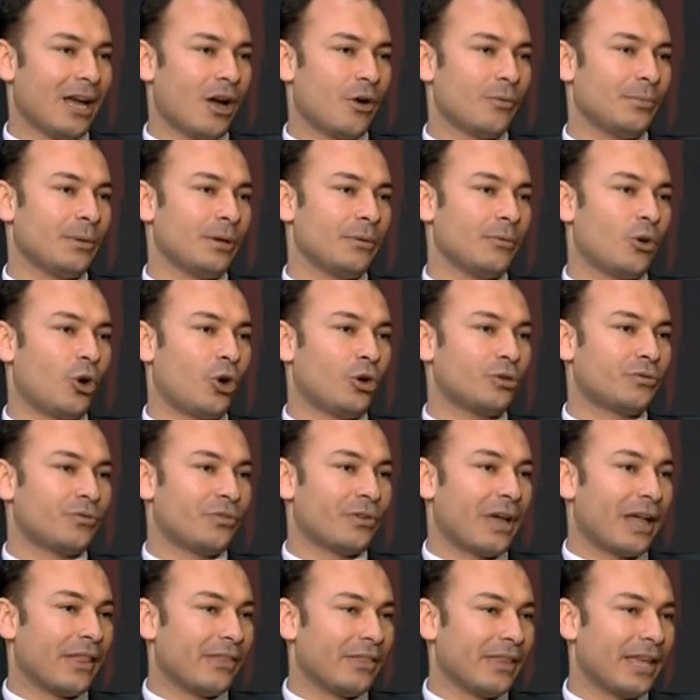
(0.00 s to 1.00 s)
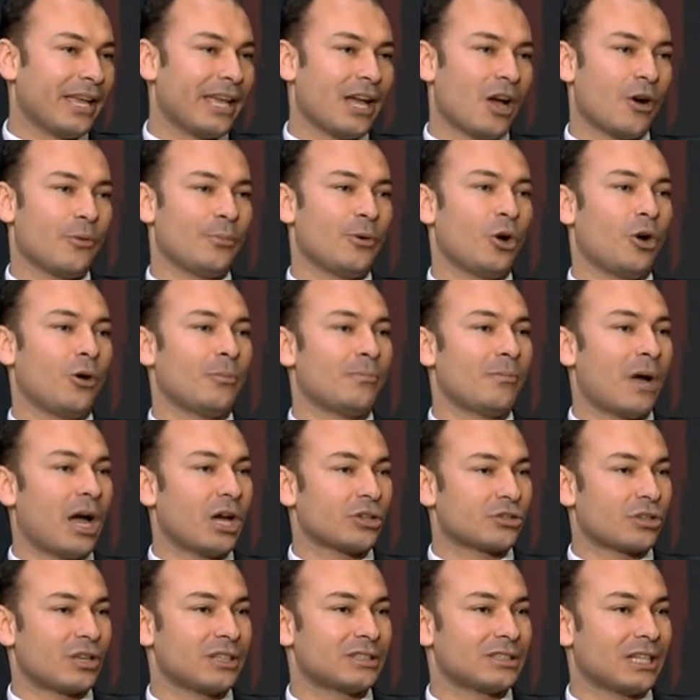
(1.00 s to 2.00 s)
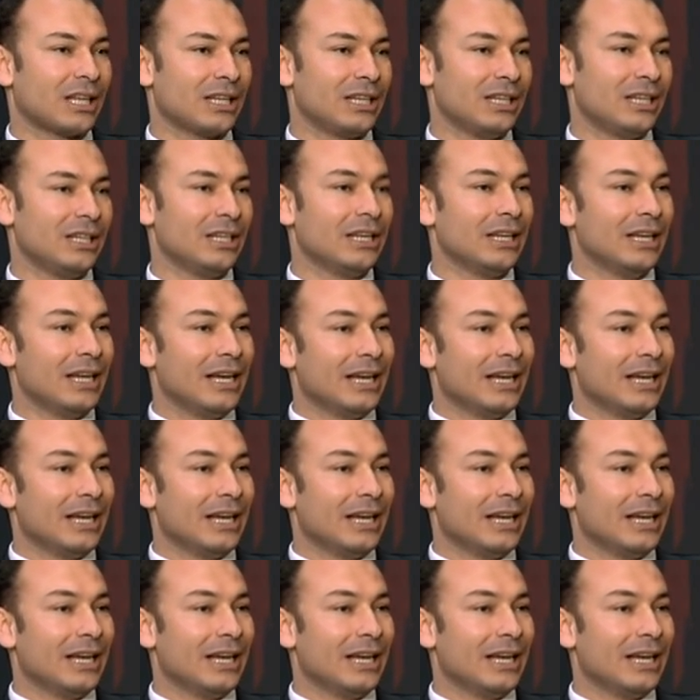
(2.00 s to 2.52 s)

او بيقعد في انديه او بيقعد مع اشخاص تانيين